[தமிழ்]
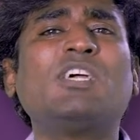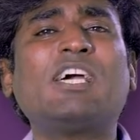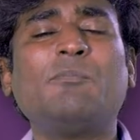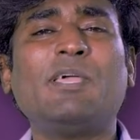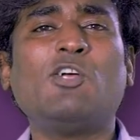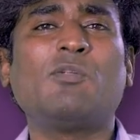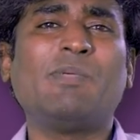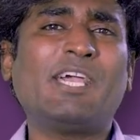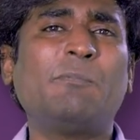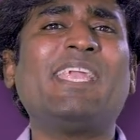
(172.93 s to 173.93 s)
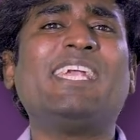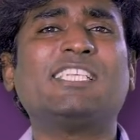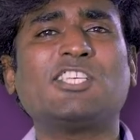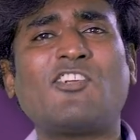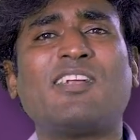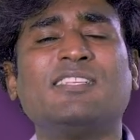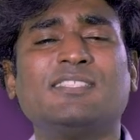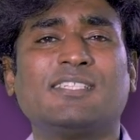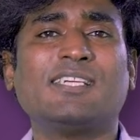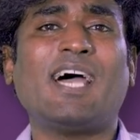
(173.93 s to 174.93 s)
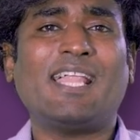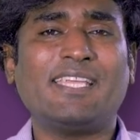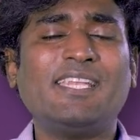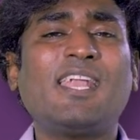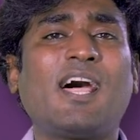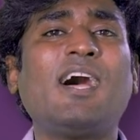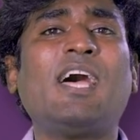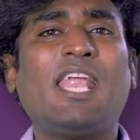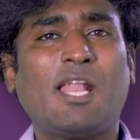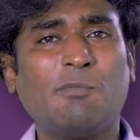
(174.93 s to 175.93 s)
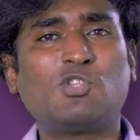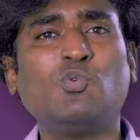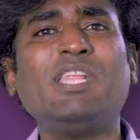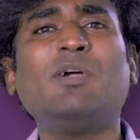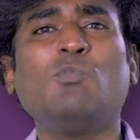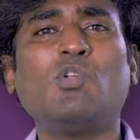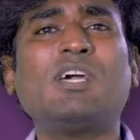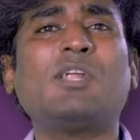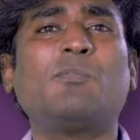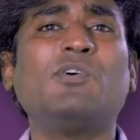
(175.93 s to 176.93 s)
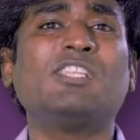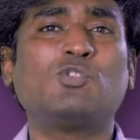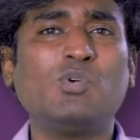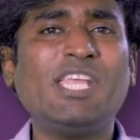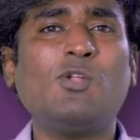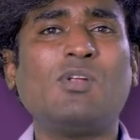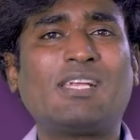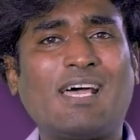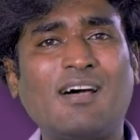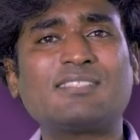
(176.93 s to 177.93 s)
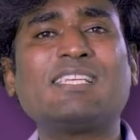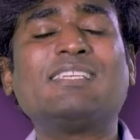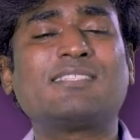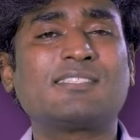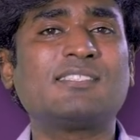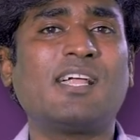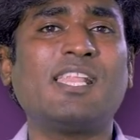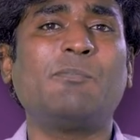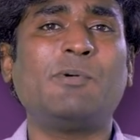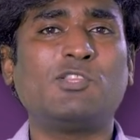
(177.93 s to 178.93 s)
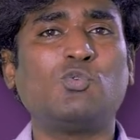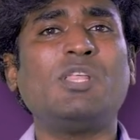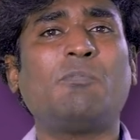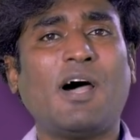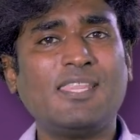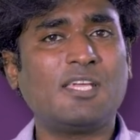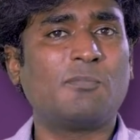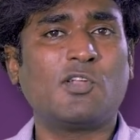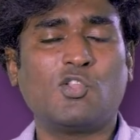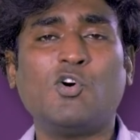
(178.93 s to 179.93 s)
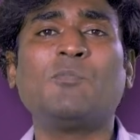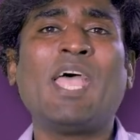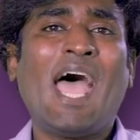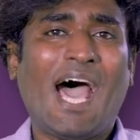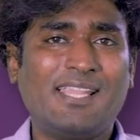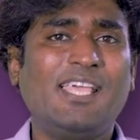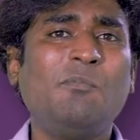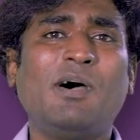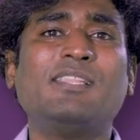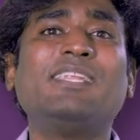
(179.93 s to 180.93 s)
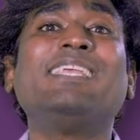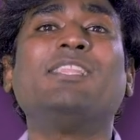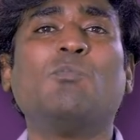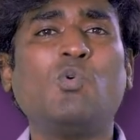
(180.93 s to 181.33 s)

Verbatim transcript: முறுக்கு கம்பியில் ஒரு மிகப்பெரிய டிஸ்அட்வான்டேஜ் இருக்குது அது என்னென்னா நம்ம துணியை முறுக்கிறப்போ அந்த துணியில் உள்ள டார்ஷனல் ஸ்ட்ரெஸ்னால எப்படி துணி பாதிக்கப்படுதோ அதே மாதிரி இந்த